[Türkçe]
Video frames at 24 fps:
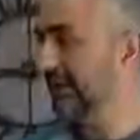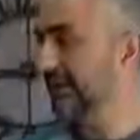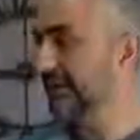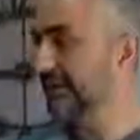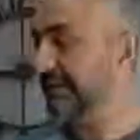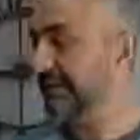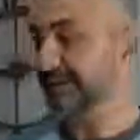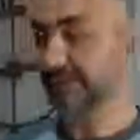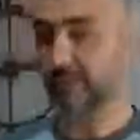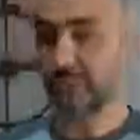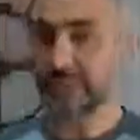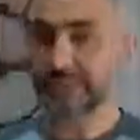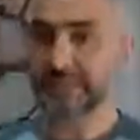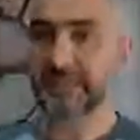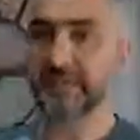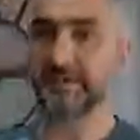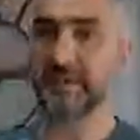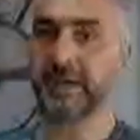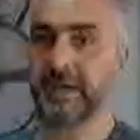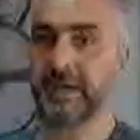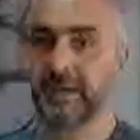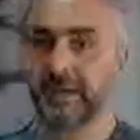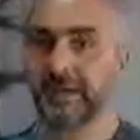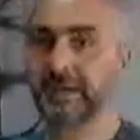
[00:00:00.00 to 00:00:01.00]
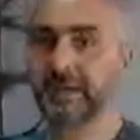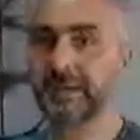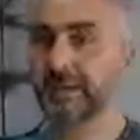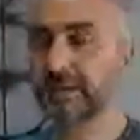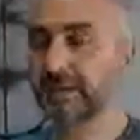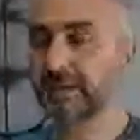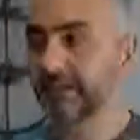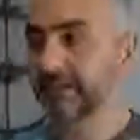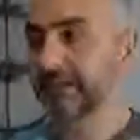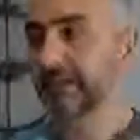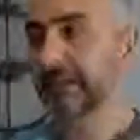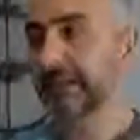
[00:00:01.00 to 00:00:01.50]
spor severlere
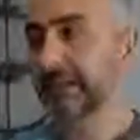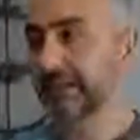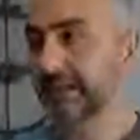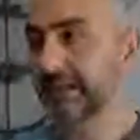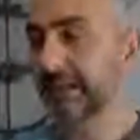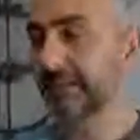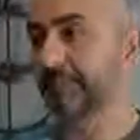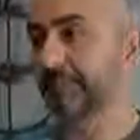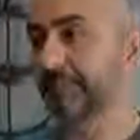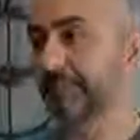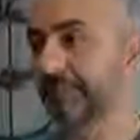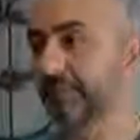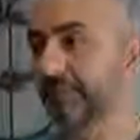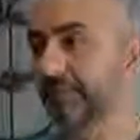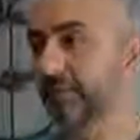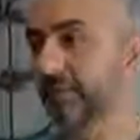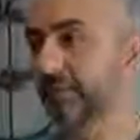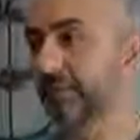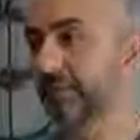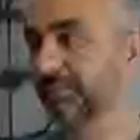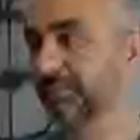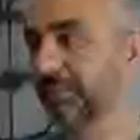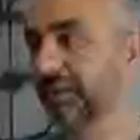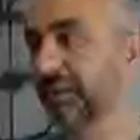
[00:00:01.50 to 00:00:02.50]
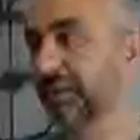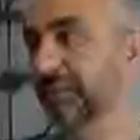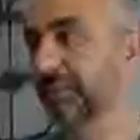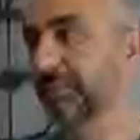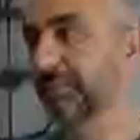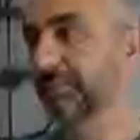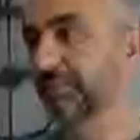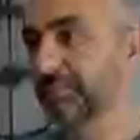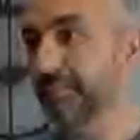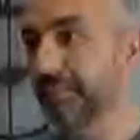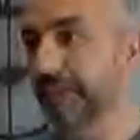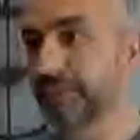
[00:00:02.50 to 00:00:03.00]
e, çağrı yapmak istiyorum
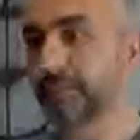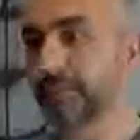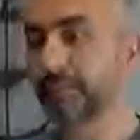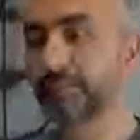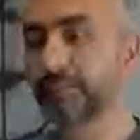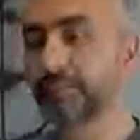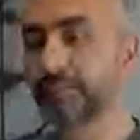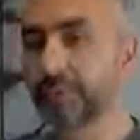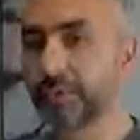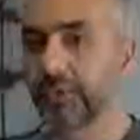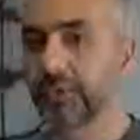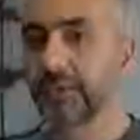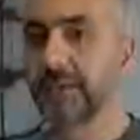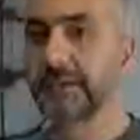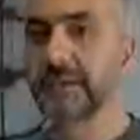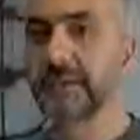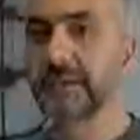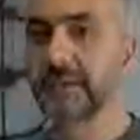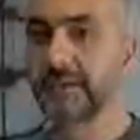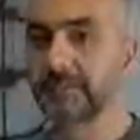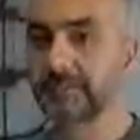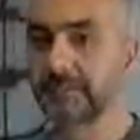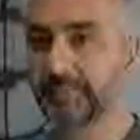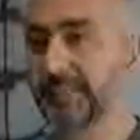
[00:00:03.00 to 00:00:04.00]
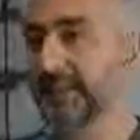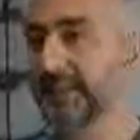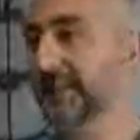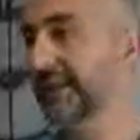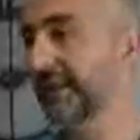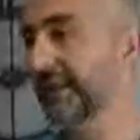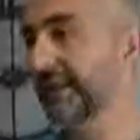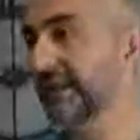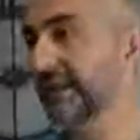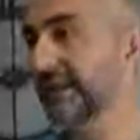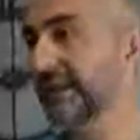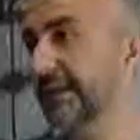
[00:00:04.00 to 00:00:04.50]
minimum yılda bir ya
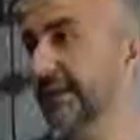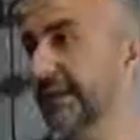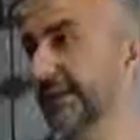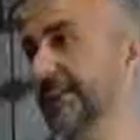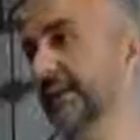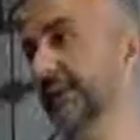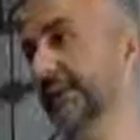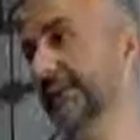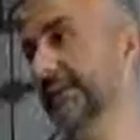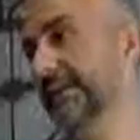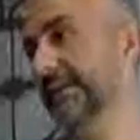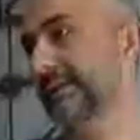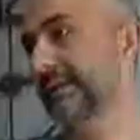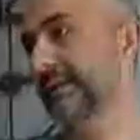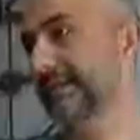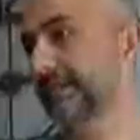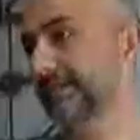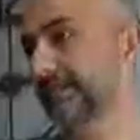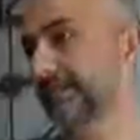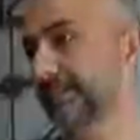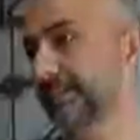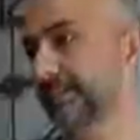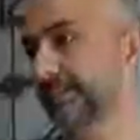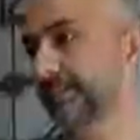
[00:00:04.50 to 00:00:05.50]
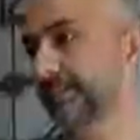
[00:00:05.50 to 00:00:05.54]
da iki kez efor testi.